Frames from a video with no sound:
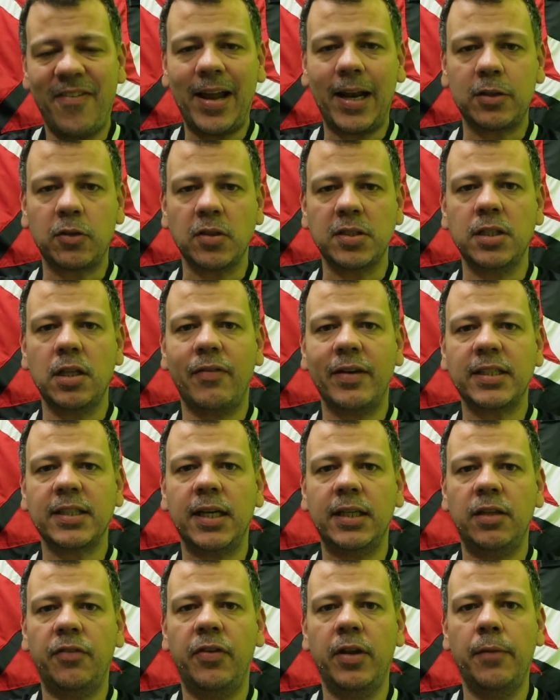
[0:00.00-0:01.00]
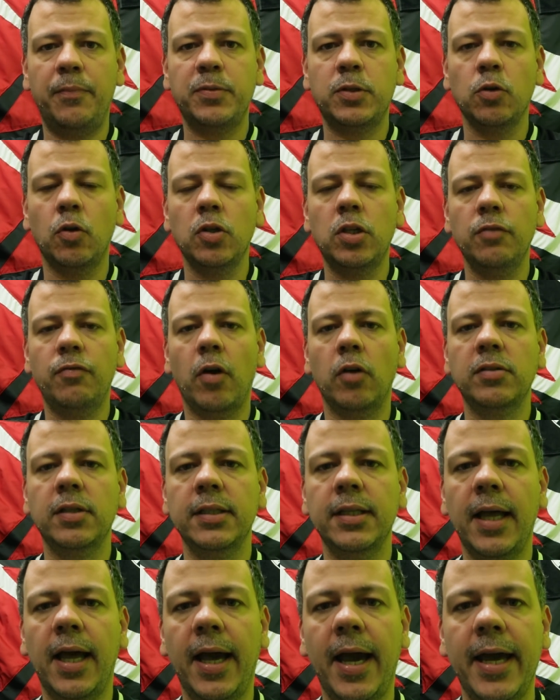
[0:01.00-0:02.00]
Fala, torcida vascaína, Felipe Tiú de volta
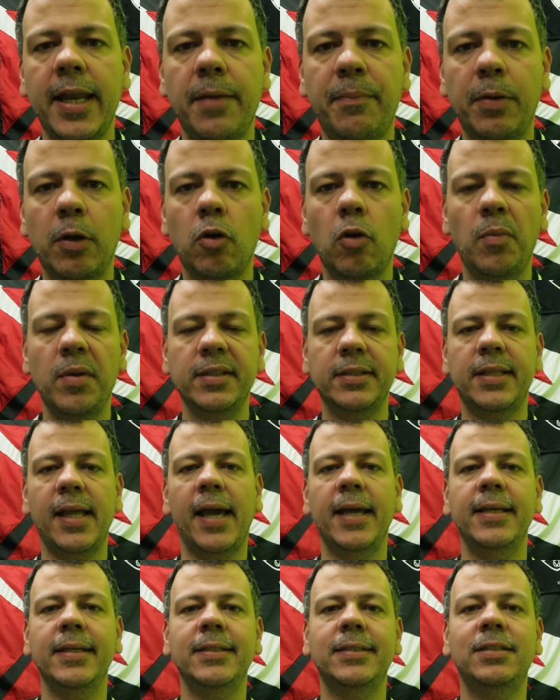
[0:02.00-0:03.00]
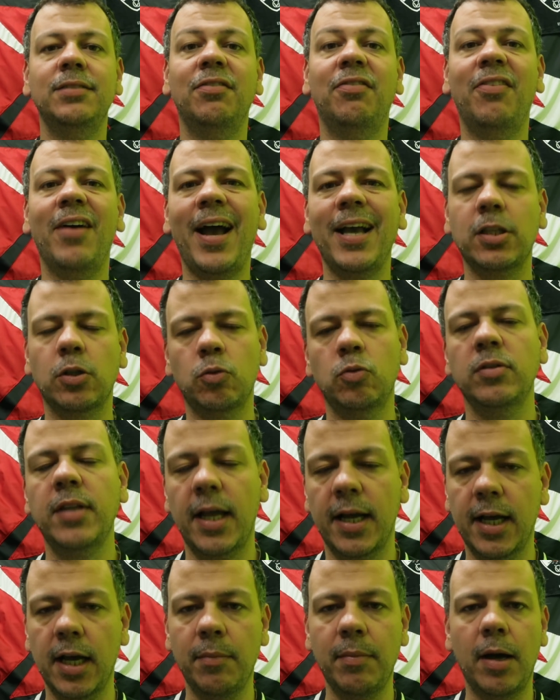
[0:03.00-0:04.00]
na área para comentar aí esse Vasco
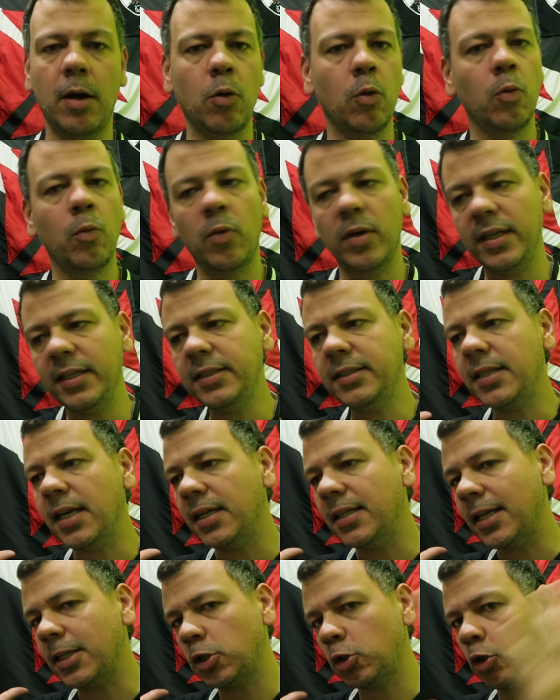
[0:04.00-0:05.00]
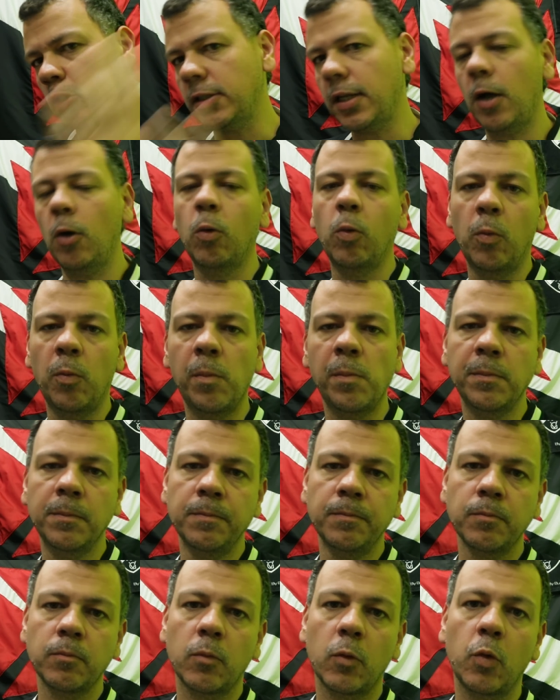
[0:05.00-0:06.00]
da Gama 1, Internacional 1,
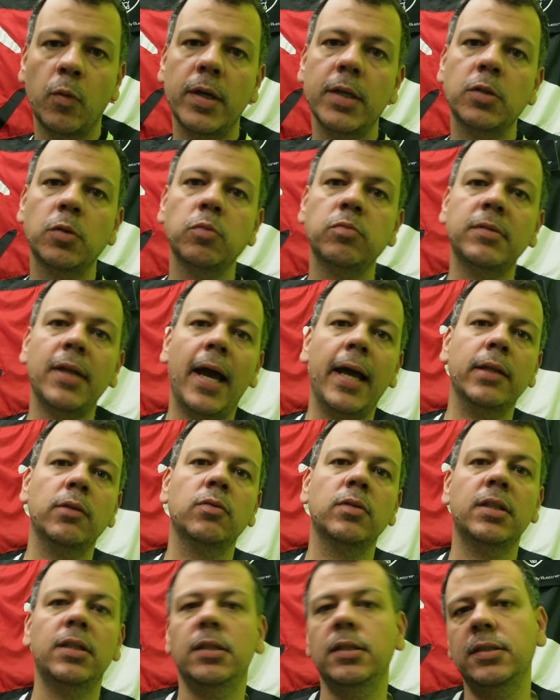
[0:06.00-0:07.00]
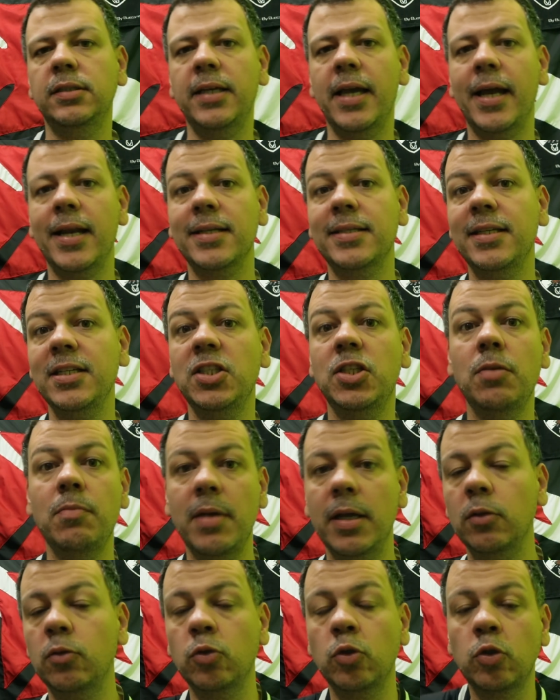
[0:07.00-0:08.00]
um resultado que gera
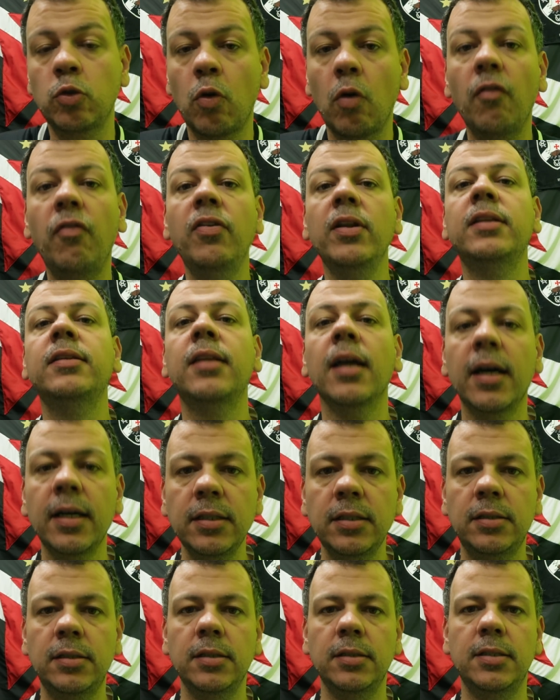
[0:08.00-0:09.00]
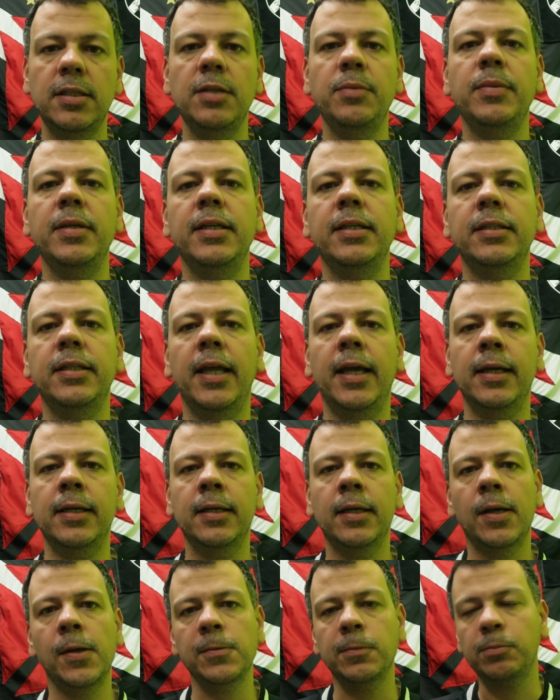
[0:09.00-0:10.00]
sentimentos conflitantes em mim, né?
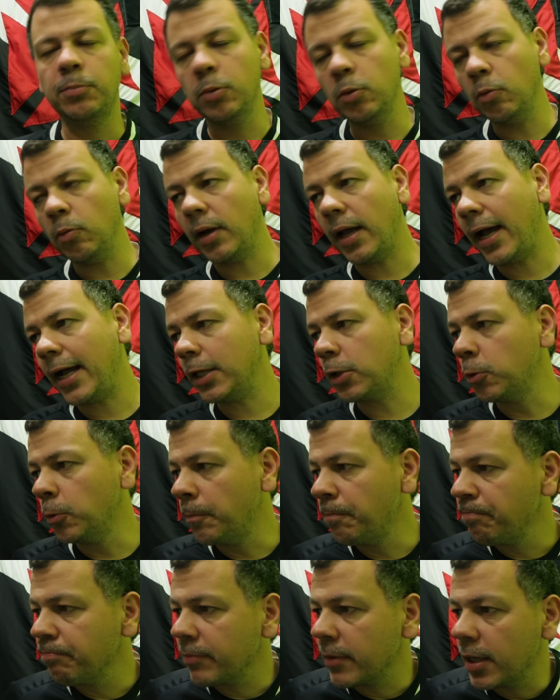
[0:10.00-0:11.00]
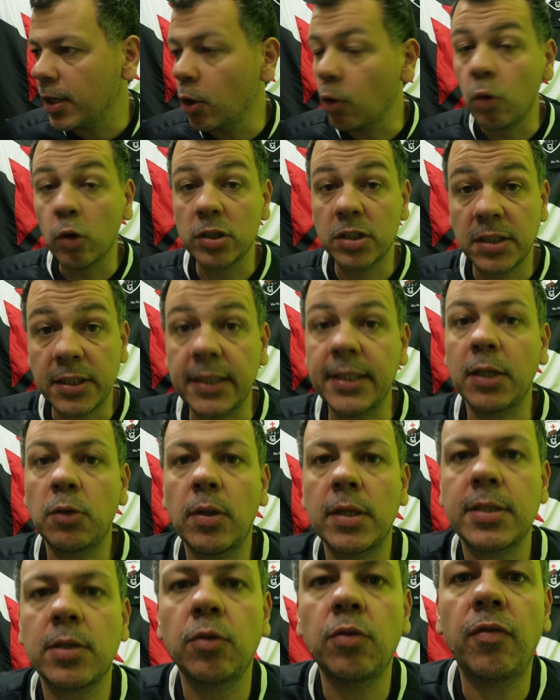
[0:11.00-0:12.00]
Por um lado, eu gostei da
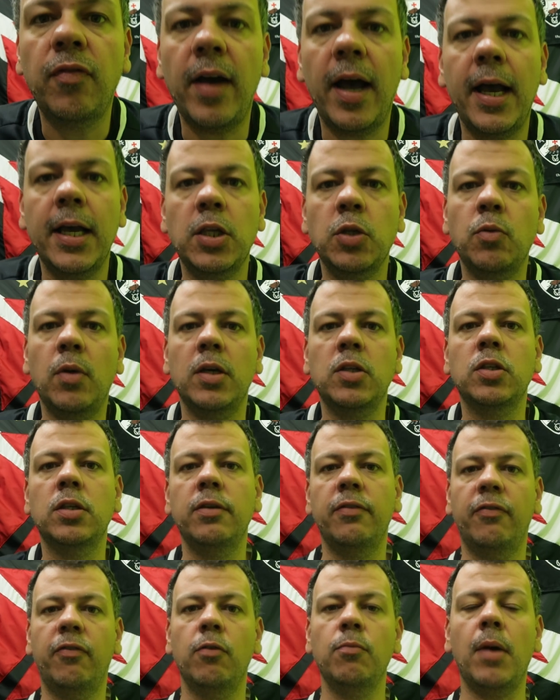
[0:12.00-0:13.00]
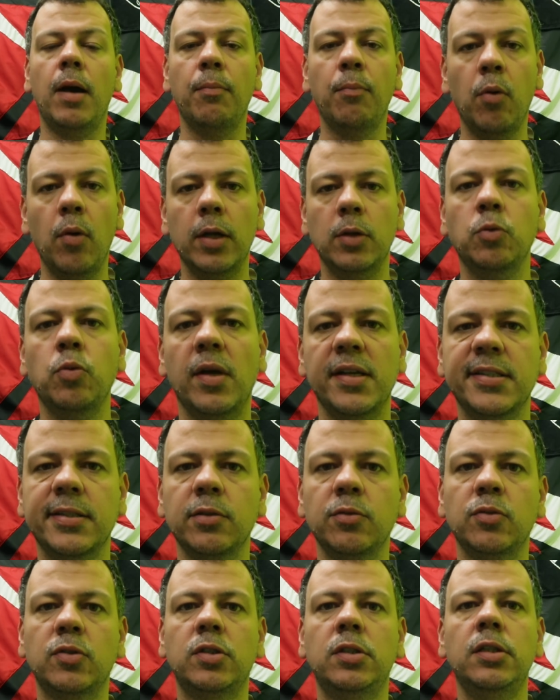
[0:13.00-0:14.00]
atuação do Vasco, acho que foi uma boa
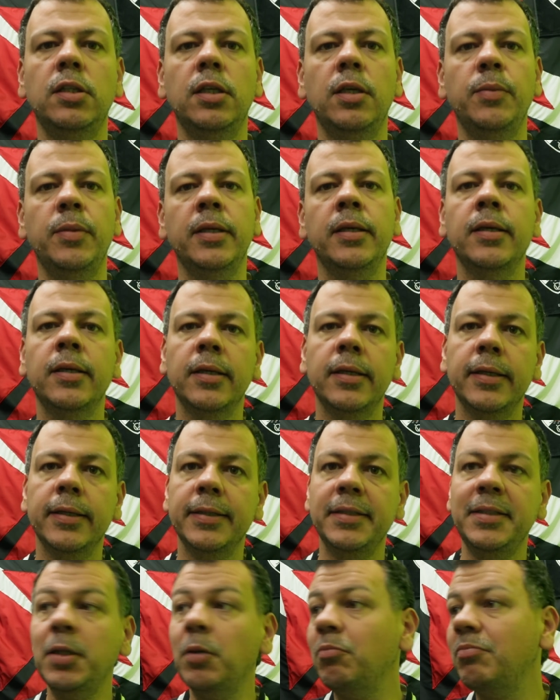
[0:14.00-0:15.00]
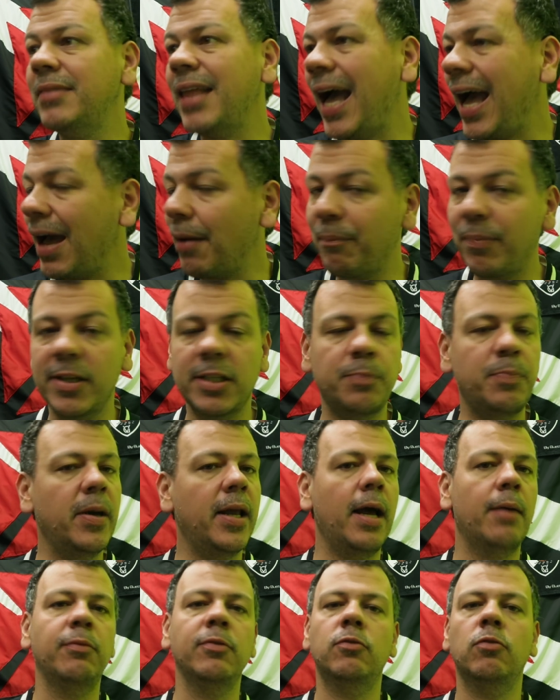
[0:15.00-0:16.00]
atuação do time. Não dá para
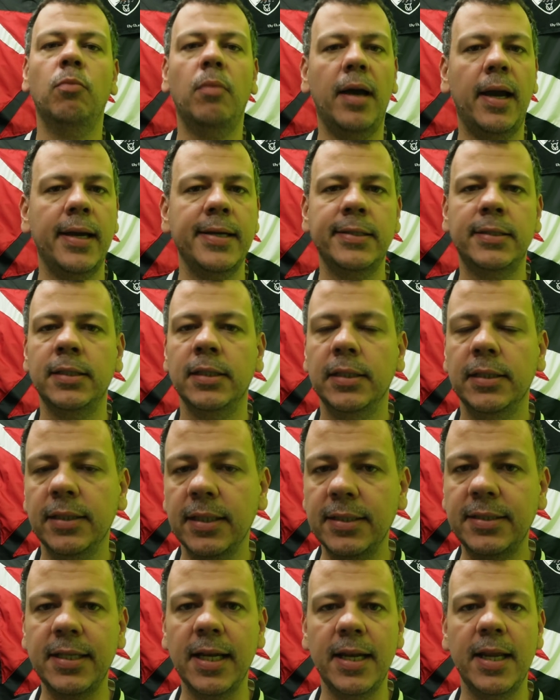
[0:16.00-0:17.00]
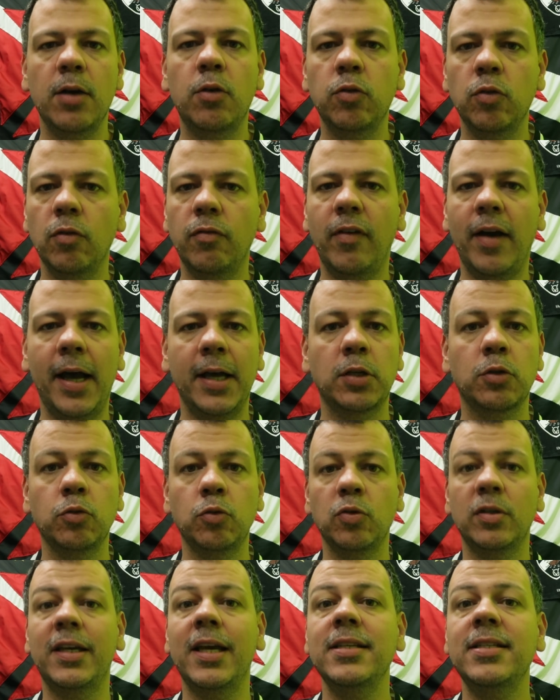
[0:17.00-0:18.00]
esperar muito mais desse elenco do Vasco
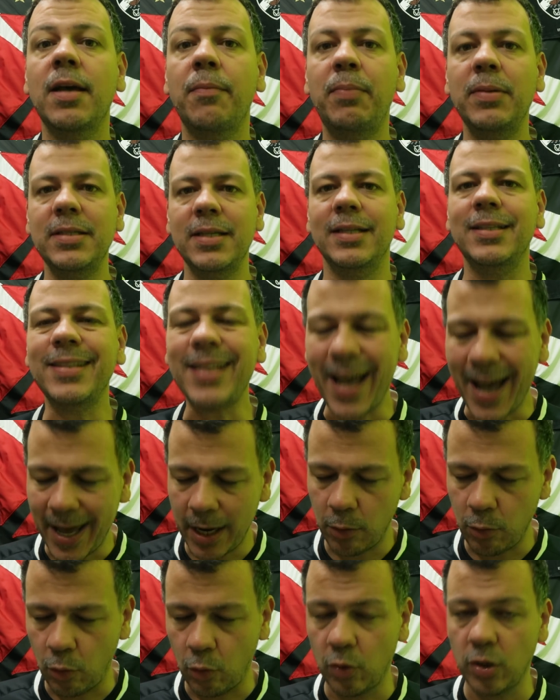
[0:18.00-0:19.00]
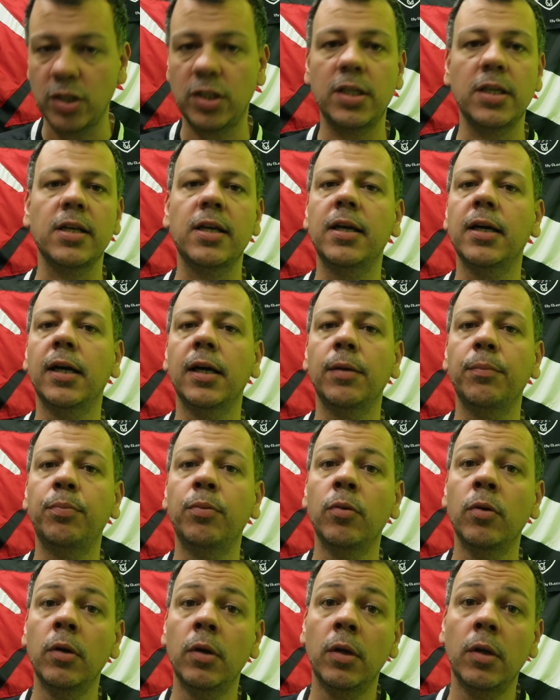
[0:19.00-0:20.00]
do que eles apresentaram hoje em
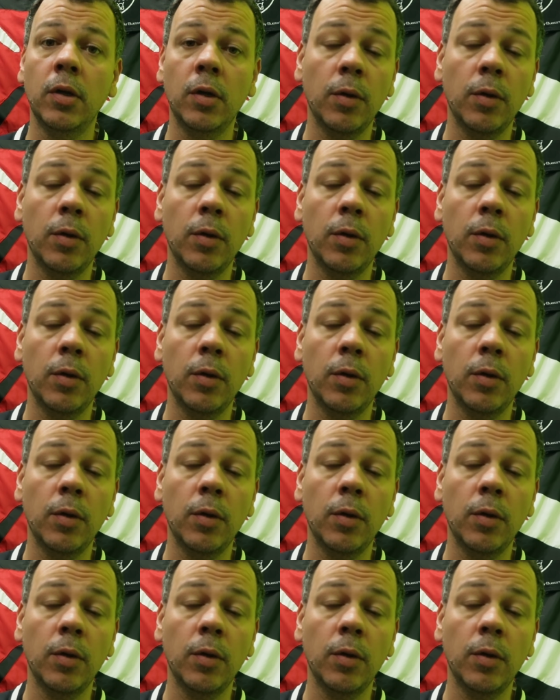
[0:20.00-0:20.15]
campo.